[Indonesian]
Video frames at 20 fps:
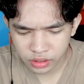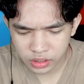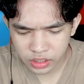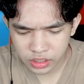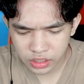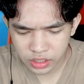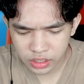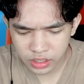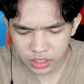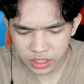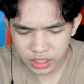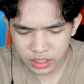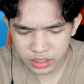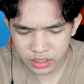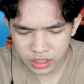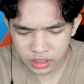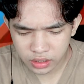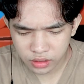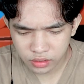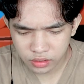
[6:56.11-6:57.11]
kita kesini
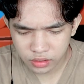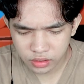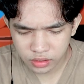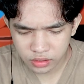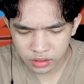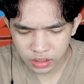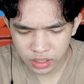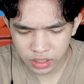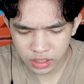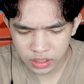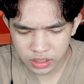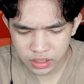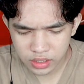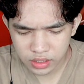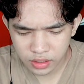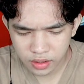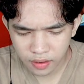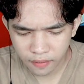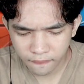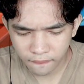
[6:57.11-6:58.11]
aja toh nice